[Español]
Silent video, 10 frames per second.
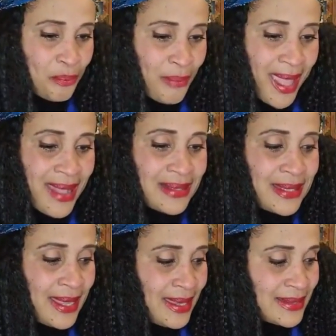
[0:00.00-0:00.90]

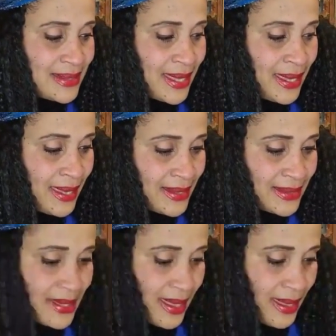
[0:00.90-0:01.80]
más ese,
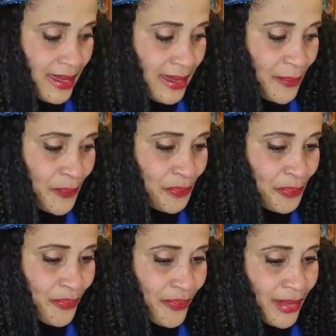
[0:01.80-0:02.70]
esa
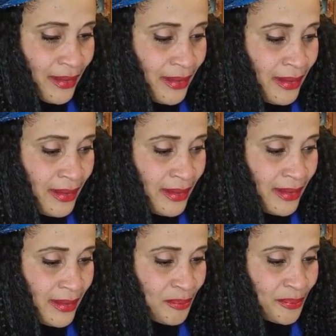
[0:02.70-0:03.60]

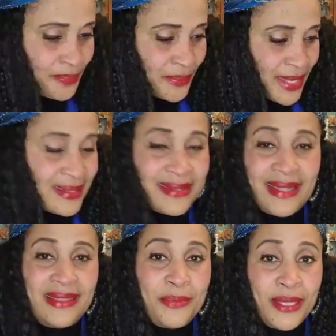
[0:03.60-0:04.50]
Em, ese
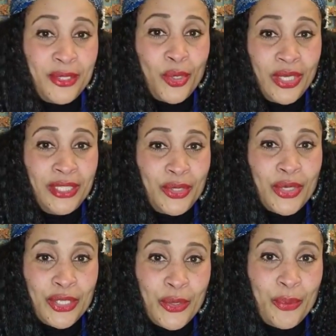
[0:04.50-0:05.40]
sentimiento
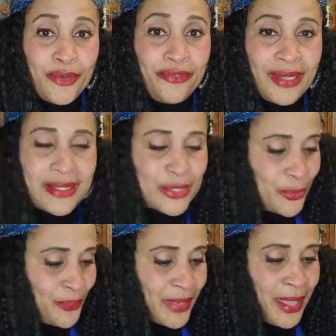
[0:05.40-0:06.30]
lindo que yo
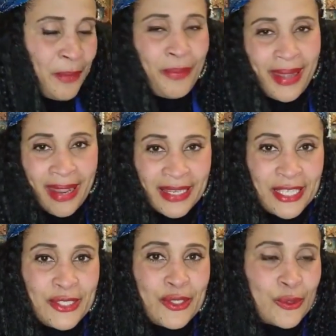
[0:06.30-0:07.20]
profeso para
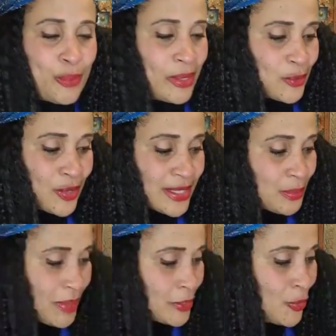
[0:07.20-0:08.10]
niños,
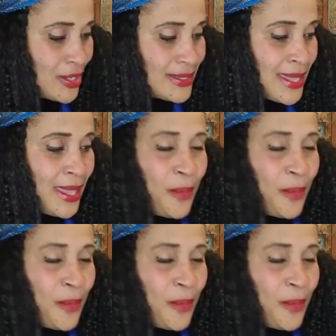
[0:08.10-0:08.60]
personas mayores,